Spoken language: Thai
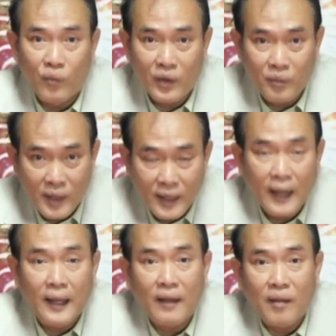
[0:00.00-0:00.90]
ซึ่งมี
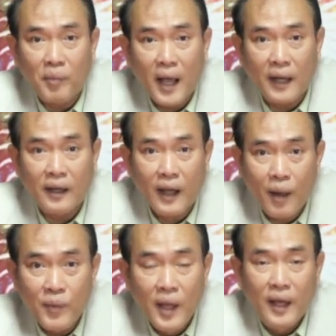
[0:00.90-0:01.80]
นัยยะสำคัญนะค
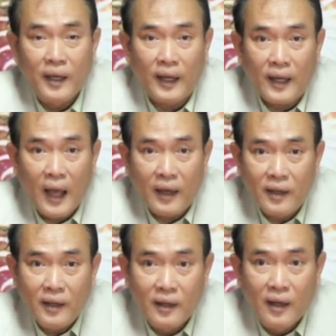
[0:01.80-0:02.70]
รับ ในการ
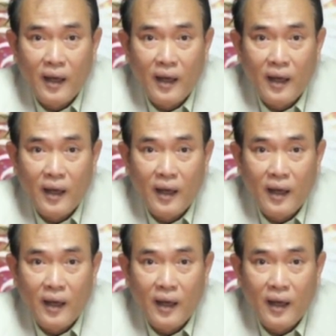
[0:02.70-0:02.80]
ที่